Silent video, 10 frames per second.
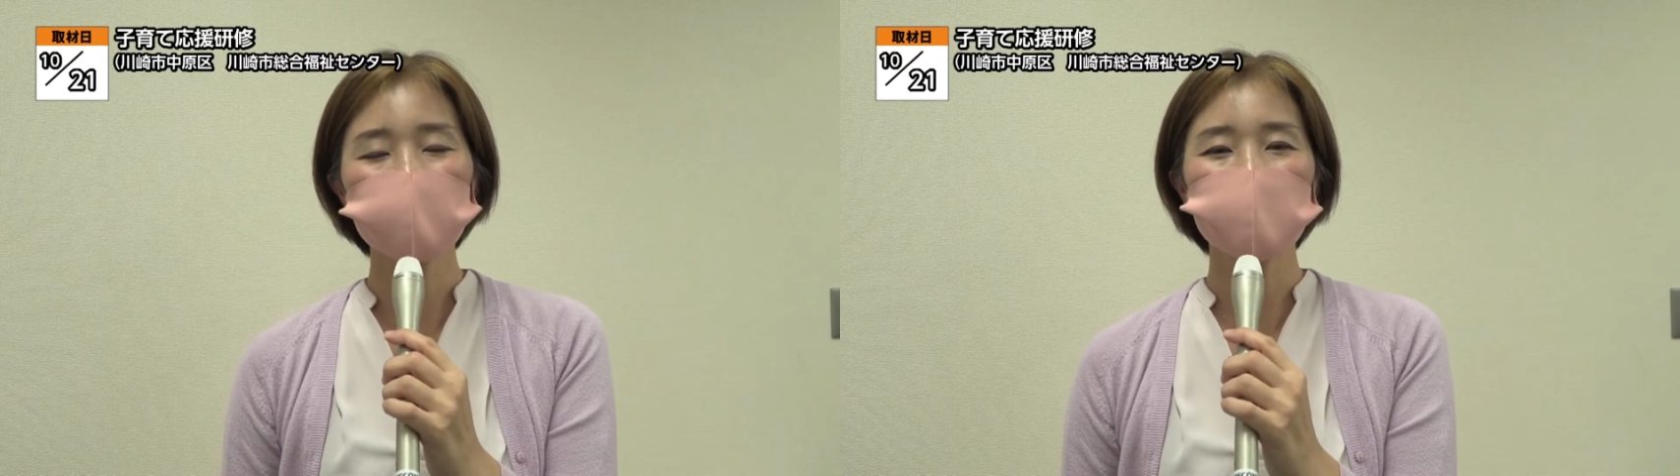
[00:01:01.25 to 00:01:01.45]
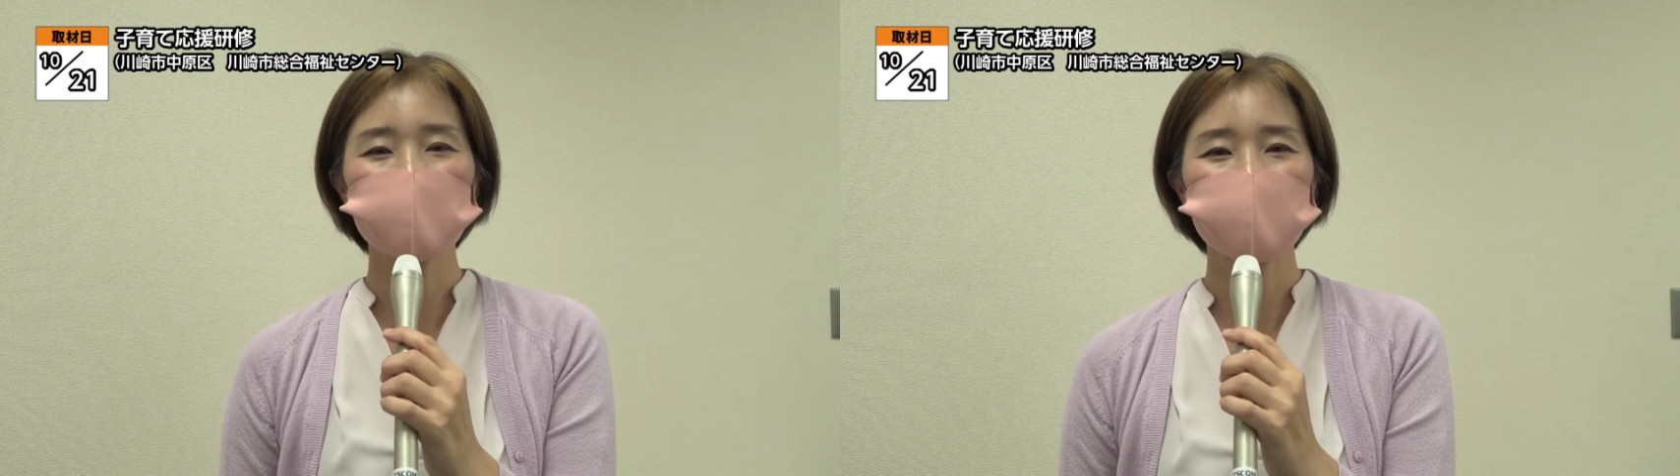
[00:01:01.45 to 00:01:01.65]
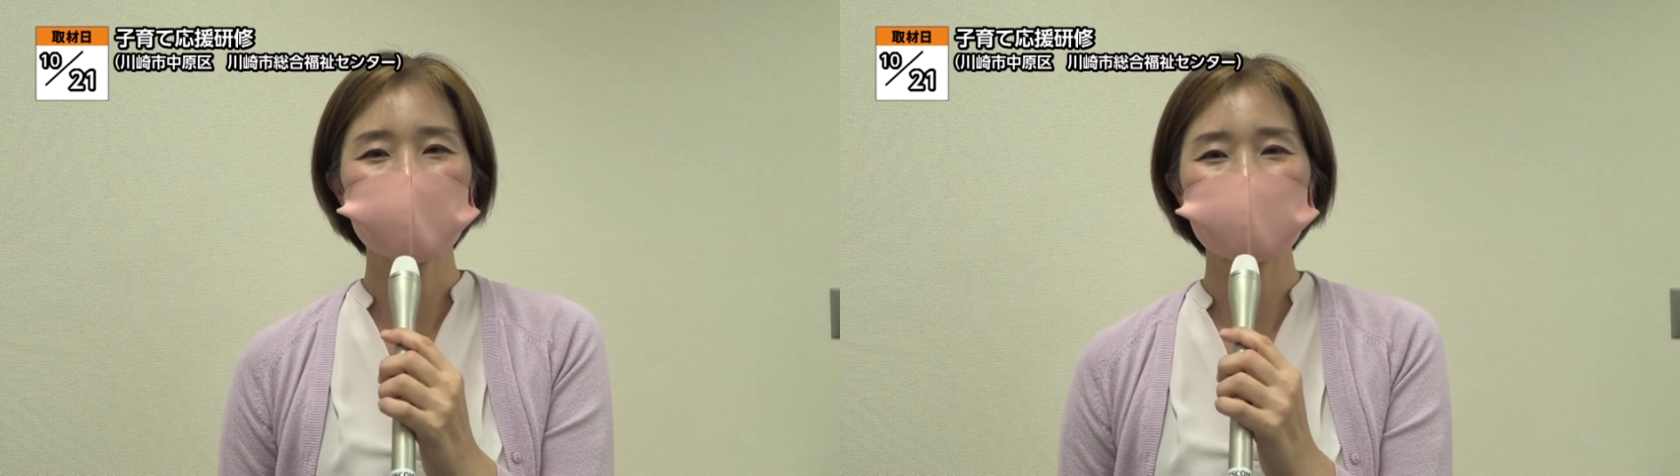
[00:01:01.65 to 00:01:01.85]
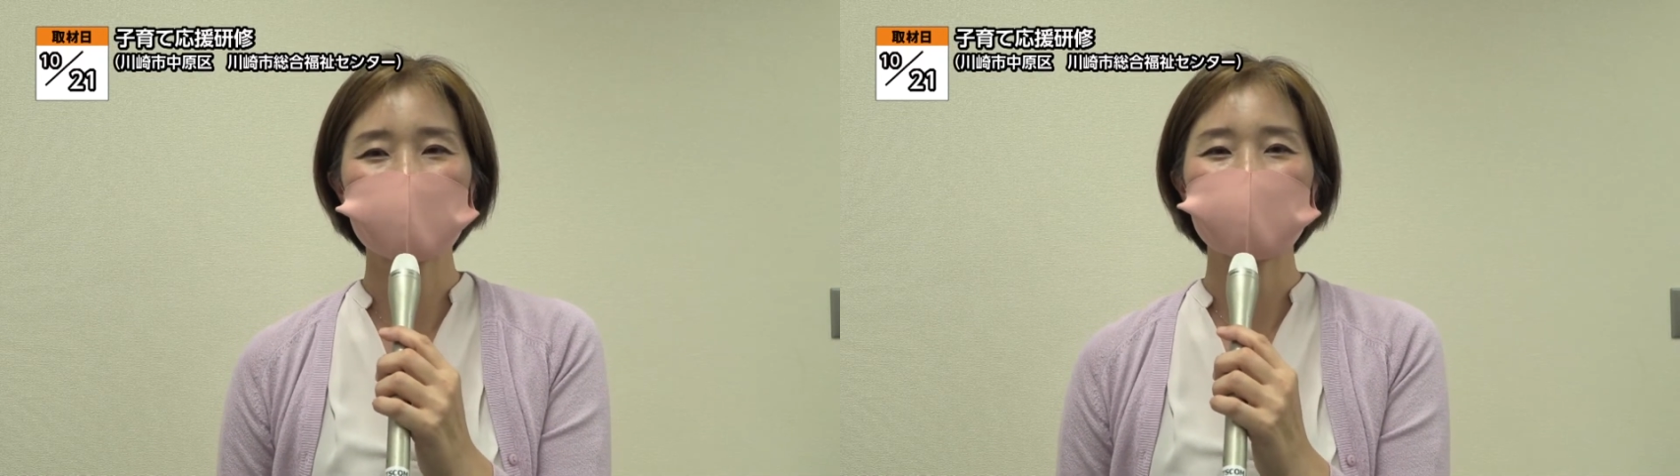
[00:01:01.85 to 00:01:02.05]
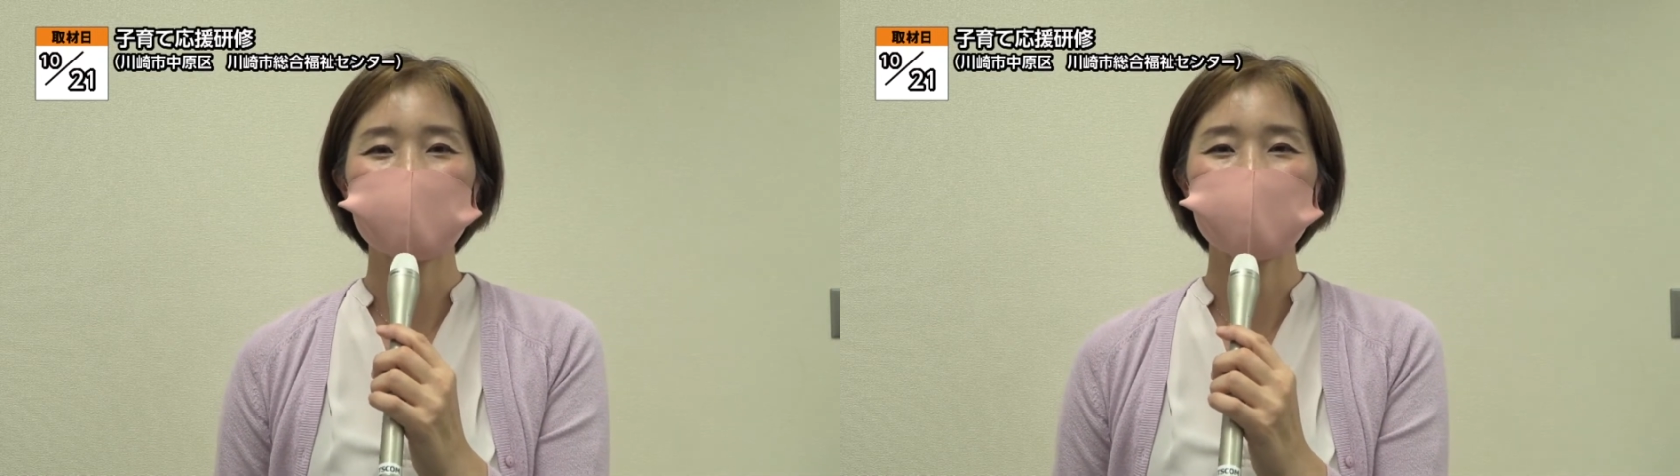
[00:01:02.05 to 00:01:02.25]
日々
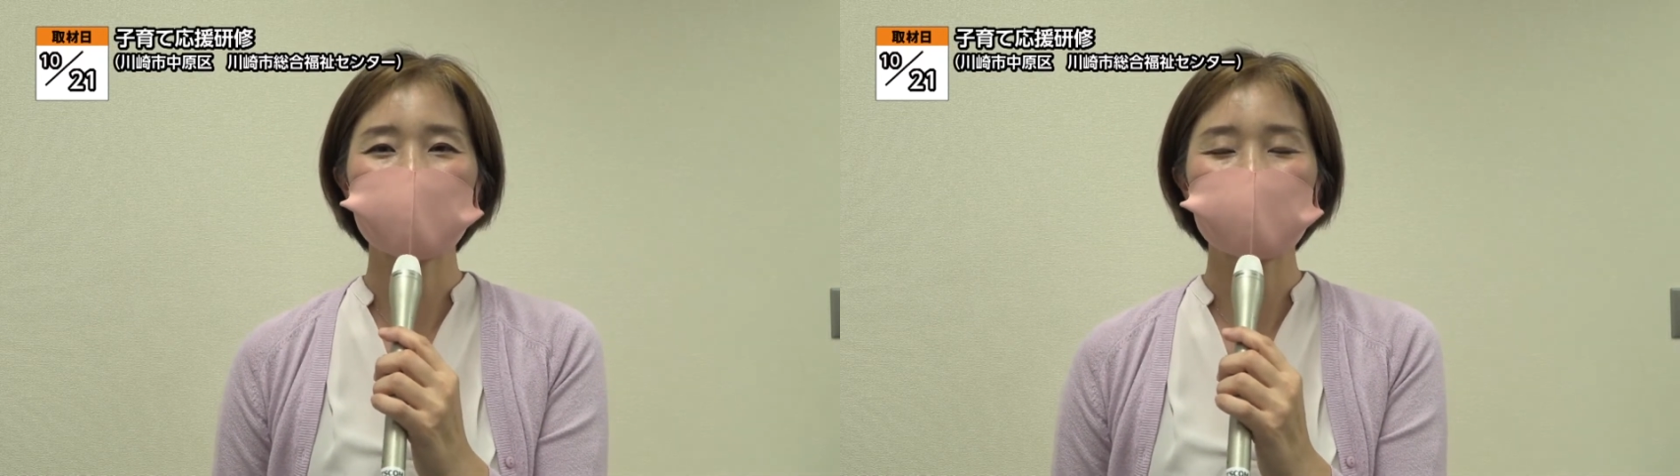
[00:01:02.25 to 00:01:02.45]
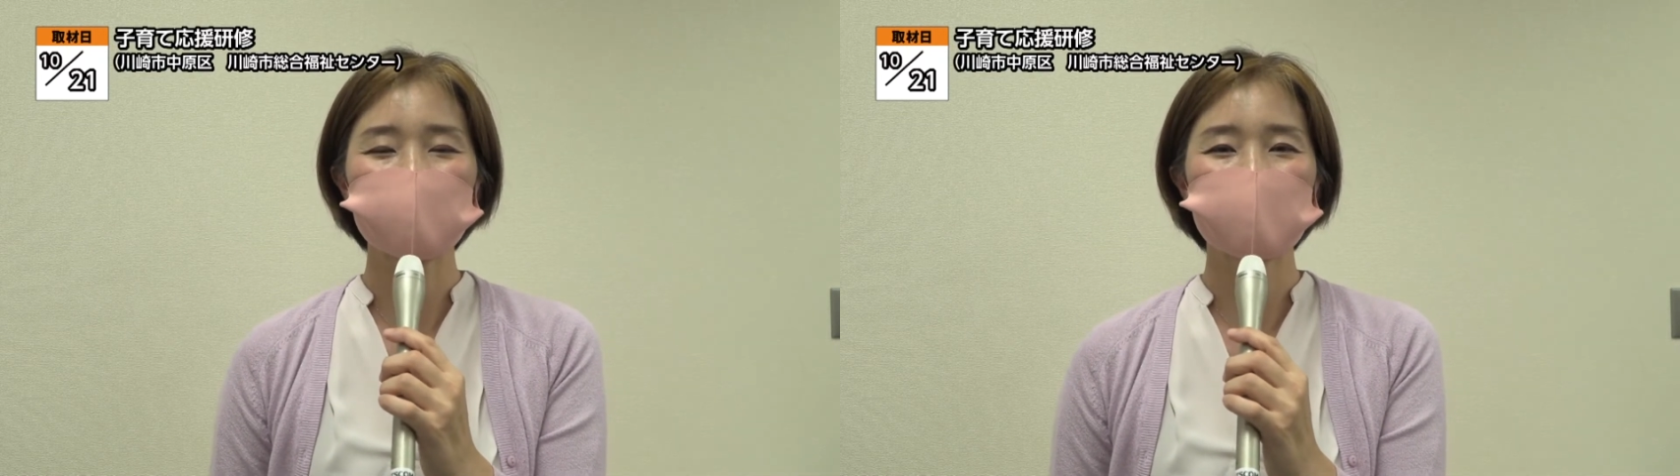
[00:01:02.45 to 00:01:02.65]
なさっていって